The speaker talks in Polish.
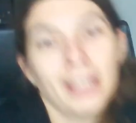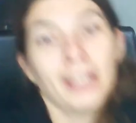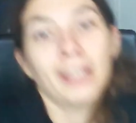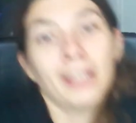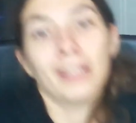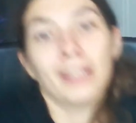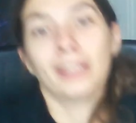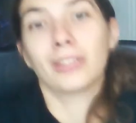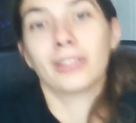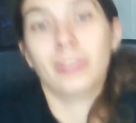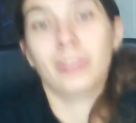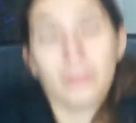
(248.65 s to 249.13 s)

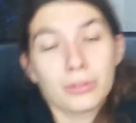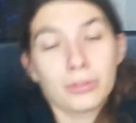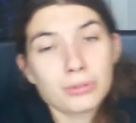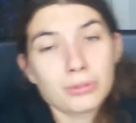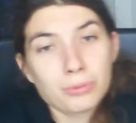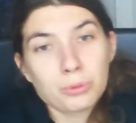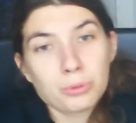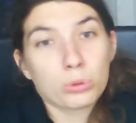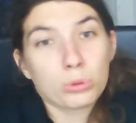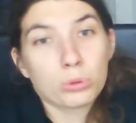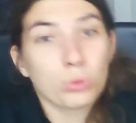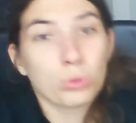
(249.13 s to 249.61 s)
Jest to
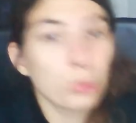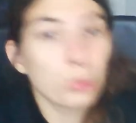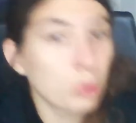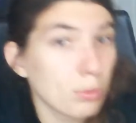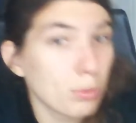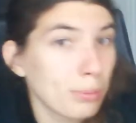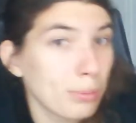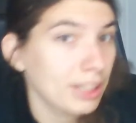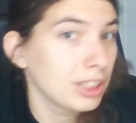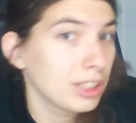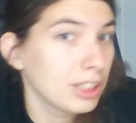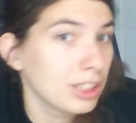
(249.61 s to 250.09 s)
utwór dużo
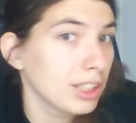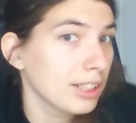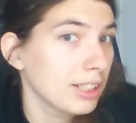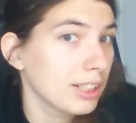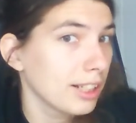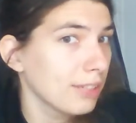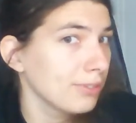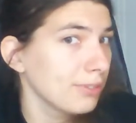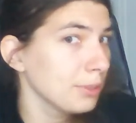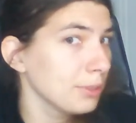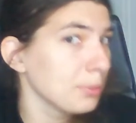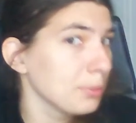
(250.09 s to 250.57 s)
bardziej
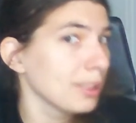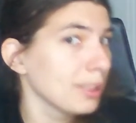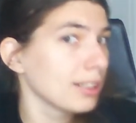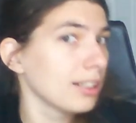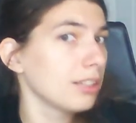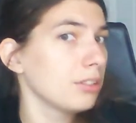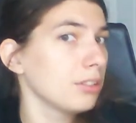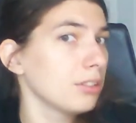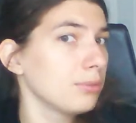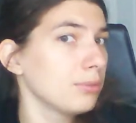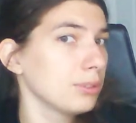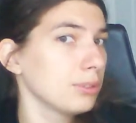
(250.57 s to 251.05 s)
heavy
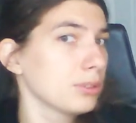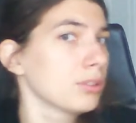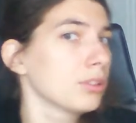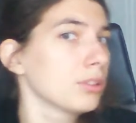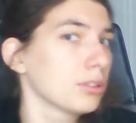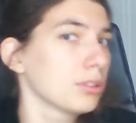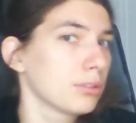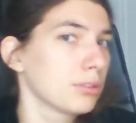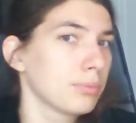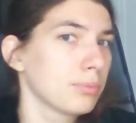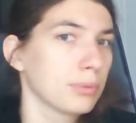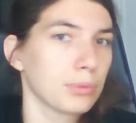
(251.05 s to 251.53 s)
metalowy
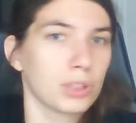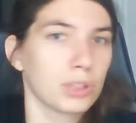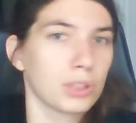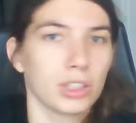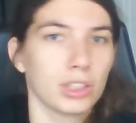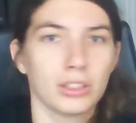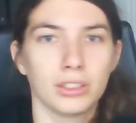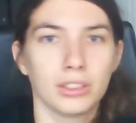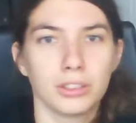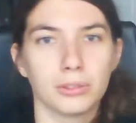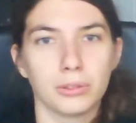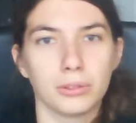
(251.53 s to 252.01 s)
od
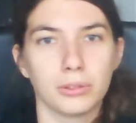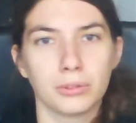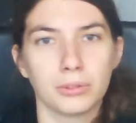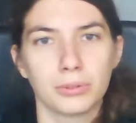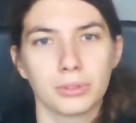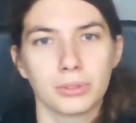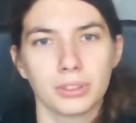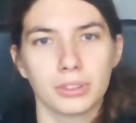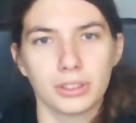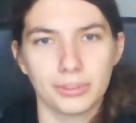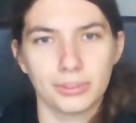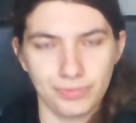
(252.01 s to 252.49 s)
poprzedników,
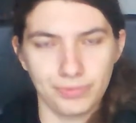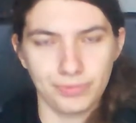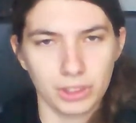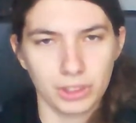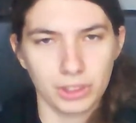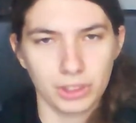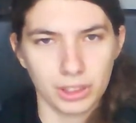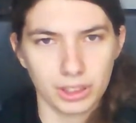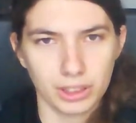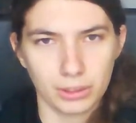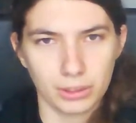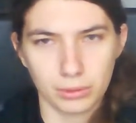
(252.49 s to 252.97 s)
no
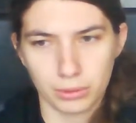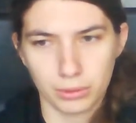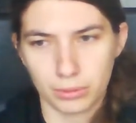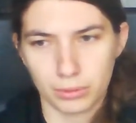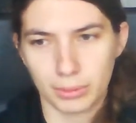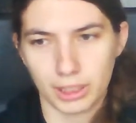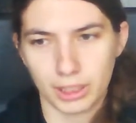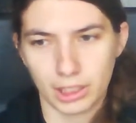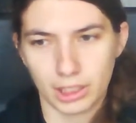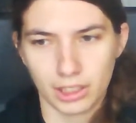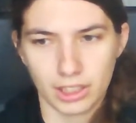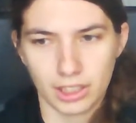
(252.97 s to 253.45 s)
jest już
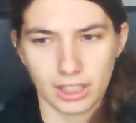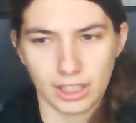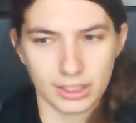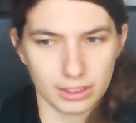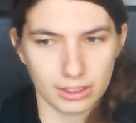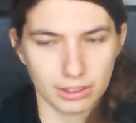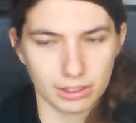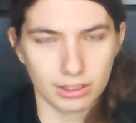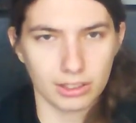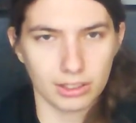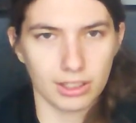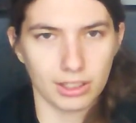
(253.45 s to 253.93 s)
bardziej
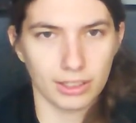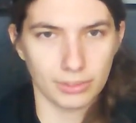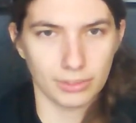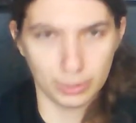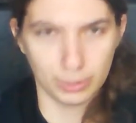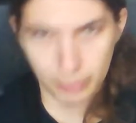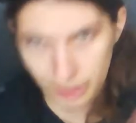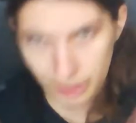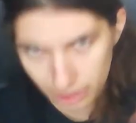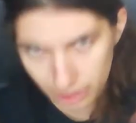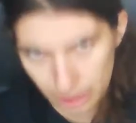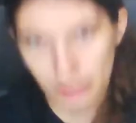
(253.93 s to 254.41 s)
klasyczny heavy
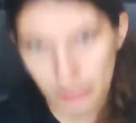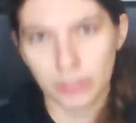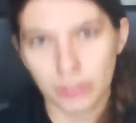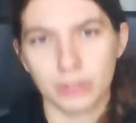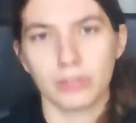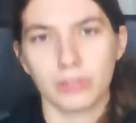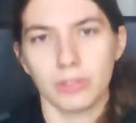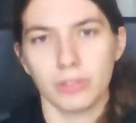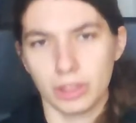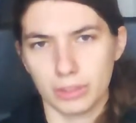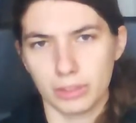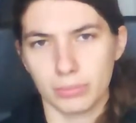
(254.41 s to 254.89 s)
metal,
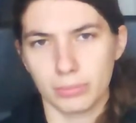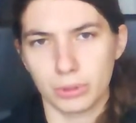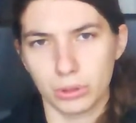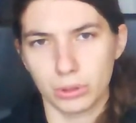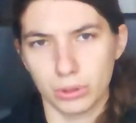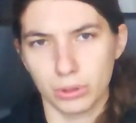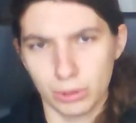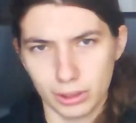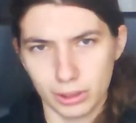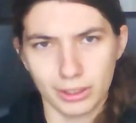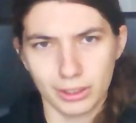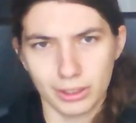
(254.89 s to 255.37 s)
aczkolwiek
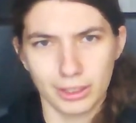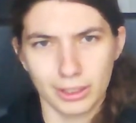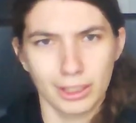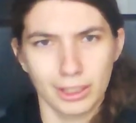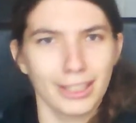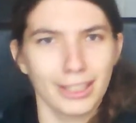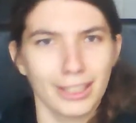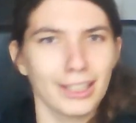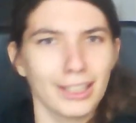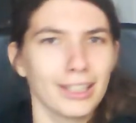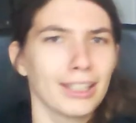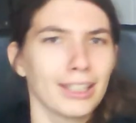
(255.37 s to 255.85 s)
początek
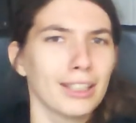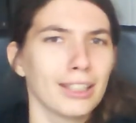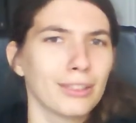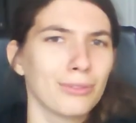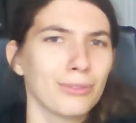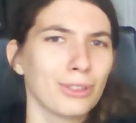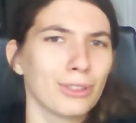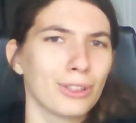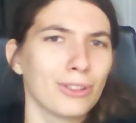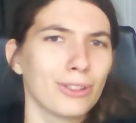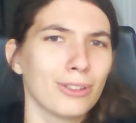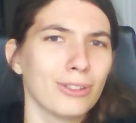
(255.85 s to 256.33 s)

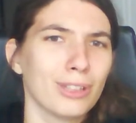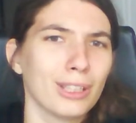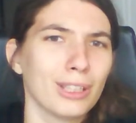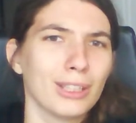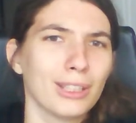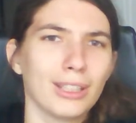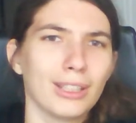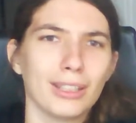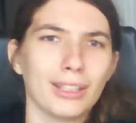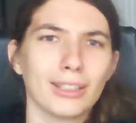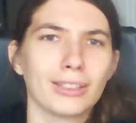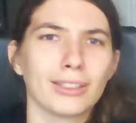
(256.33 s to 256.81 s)
wygląda
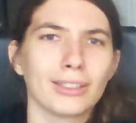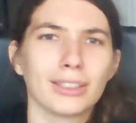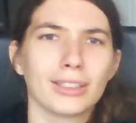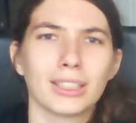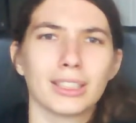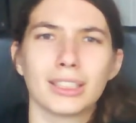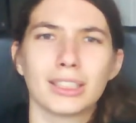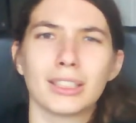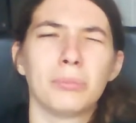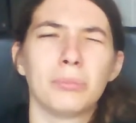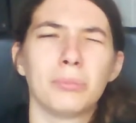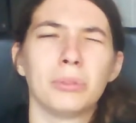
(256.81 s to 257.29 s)
jak
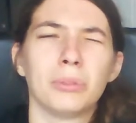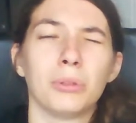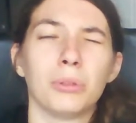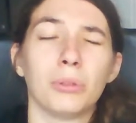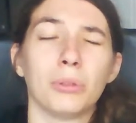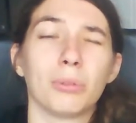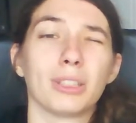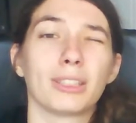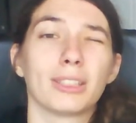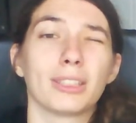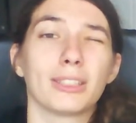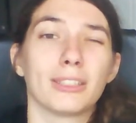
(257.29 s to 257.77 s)
wstęp do
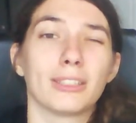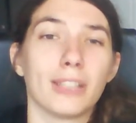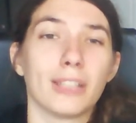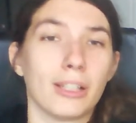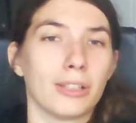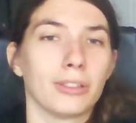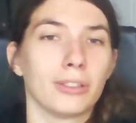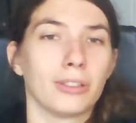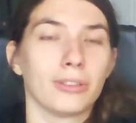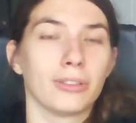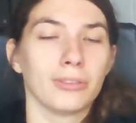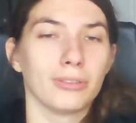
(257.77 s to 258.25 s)

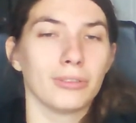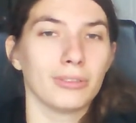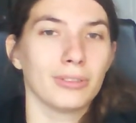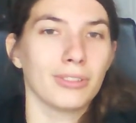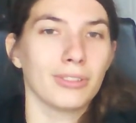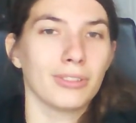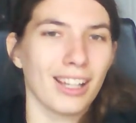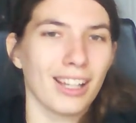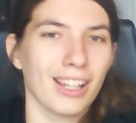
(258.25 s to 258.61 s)
westernu.